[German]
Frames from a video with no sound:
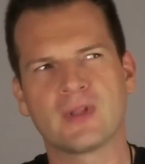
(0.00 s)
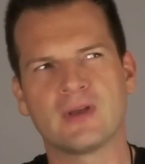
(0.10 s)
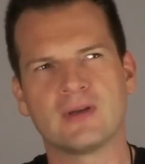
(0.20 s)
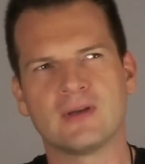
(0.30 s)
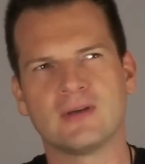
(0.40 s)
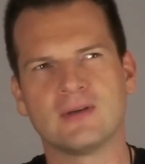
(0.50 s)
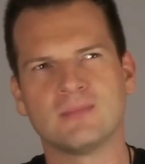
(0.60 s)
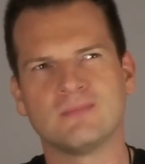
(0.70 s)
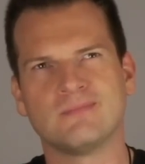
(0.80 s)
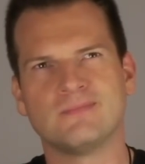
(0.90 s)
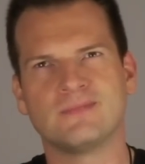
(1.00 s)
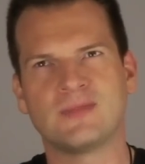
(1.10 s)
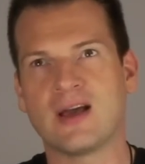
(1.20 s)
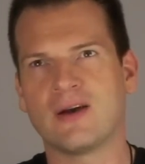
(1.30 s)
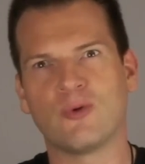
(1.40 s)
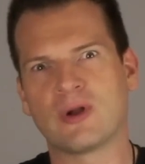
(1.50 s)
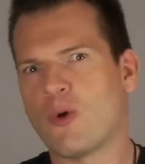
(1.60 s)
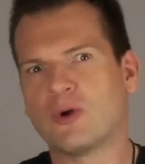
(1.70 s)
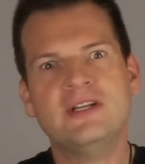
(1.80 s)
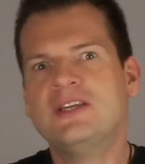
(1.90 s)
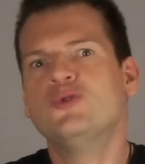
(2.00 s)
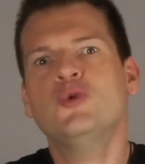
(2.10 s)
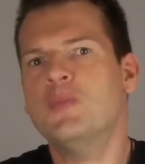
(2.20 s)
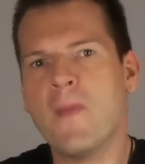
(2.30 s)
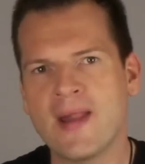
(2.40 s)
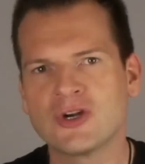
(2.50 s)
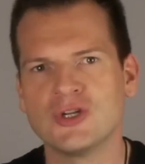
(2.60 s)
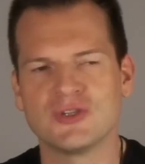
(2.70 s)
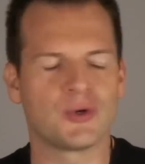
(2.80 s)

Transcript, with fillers: ähm, ja, oder auch nicht nur in Menschen,